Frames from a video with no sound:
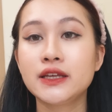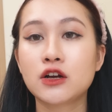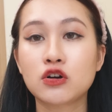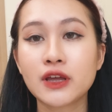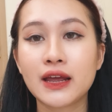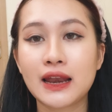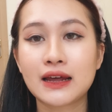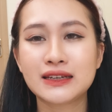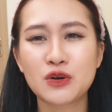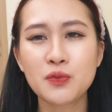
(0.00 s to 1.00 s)
thì có thể
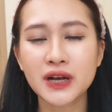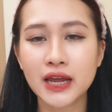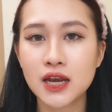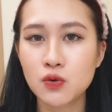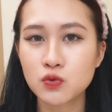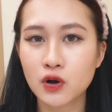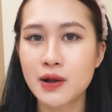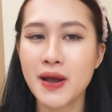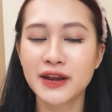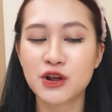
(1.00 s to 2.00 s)
là nếu mà cái lông của
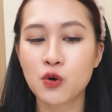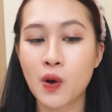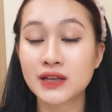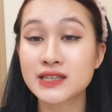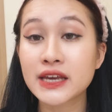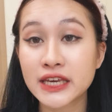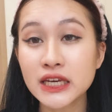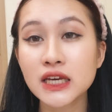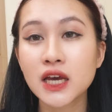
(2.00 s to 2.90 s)
các bạn nó quá dày ấy